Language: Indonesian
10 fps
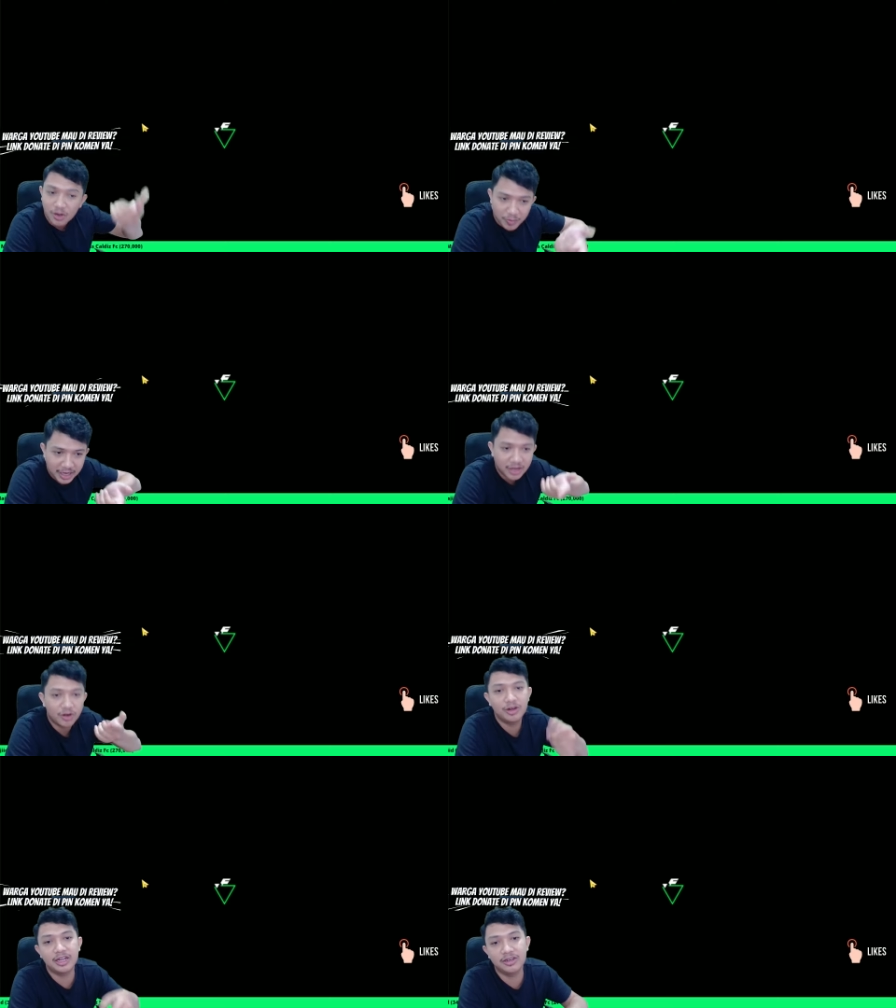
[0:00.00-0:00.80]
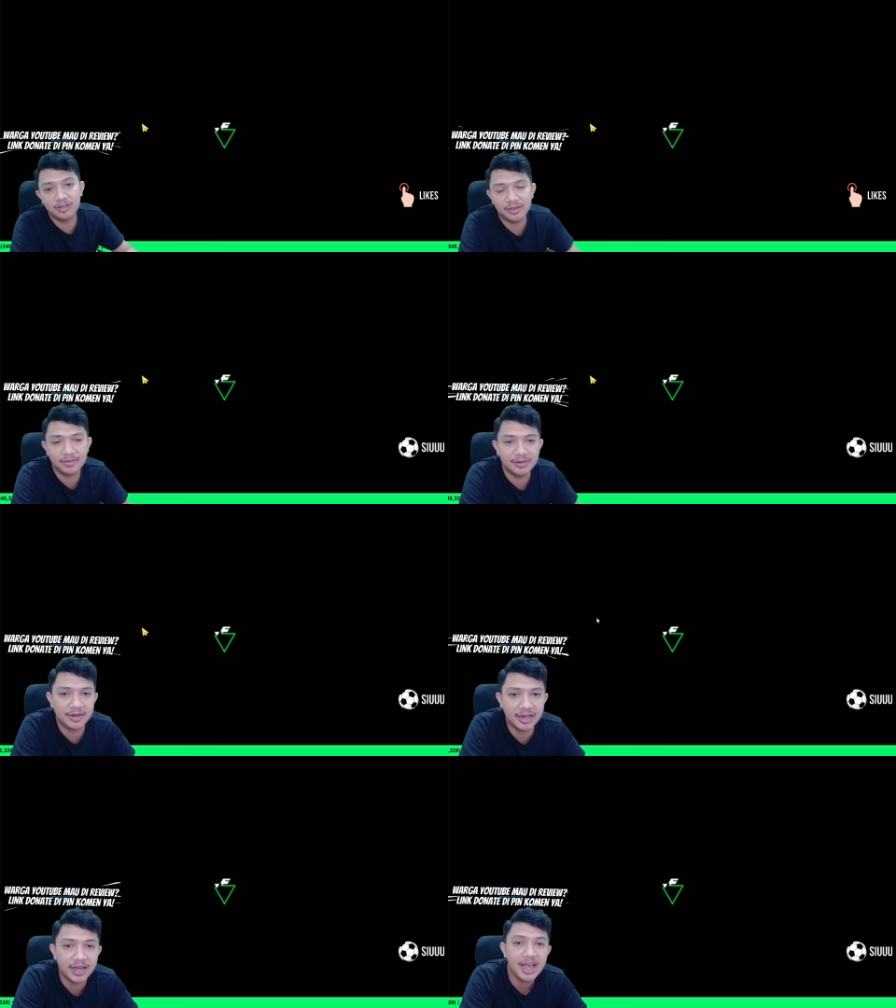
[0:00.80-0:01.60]
tau backgroundnya dulu
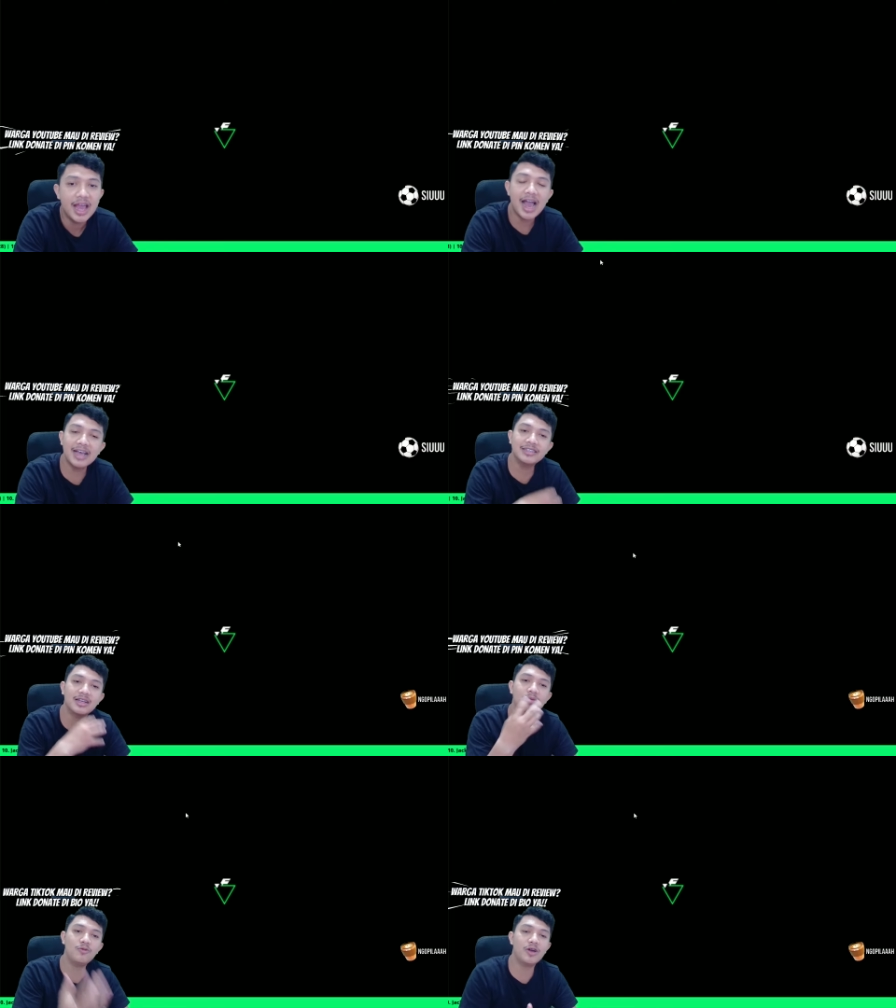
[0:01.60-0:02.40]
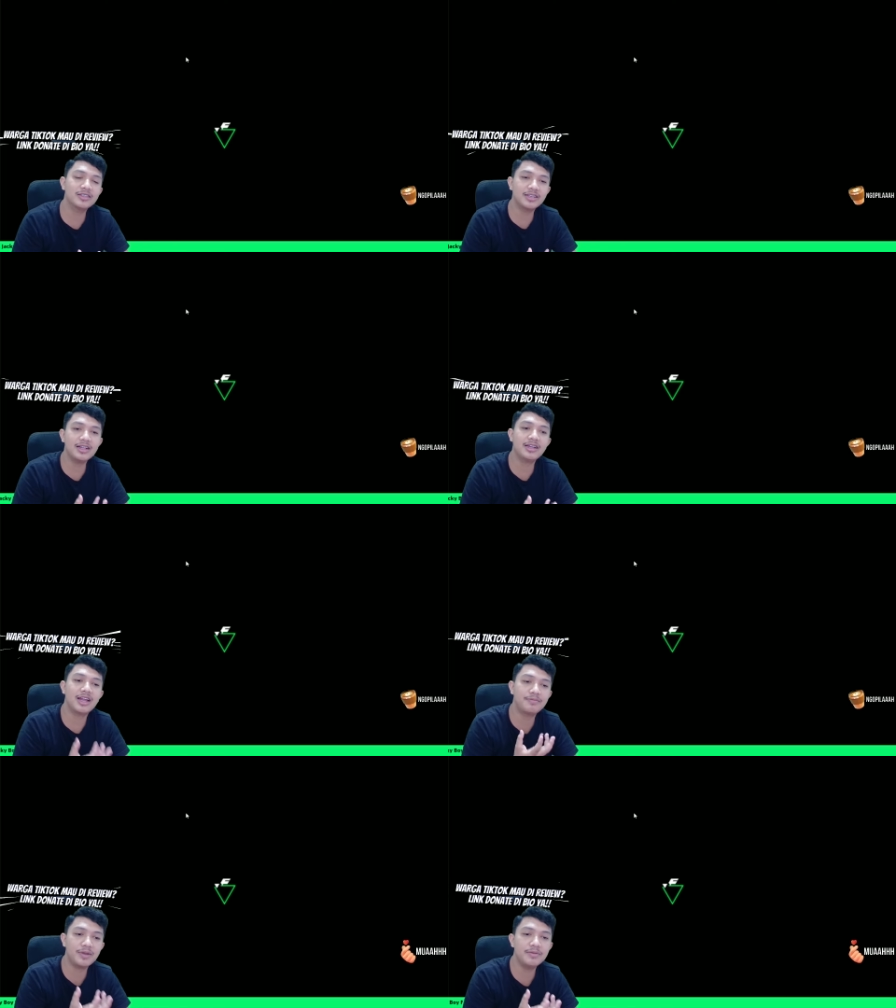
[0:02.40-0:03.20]
teman-teman ya. Asal muasal kenapa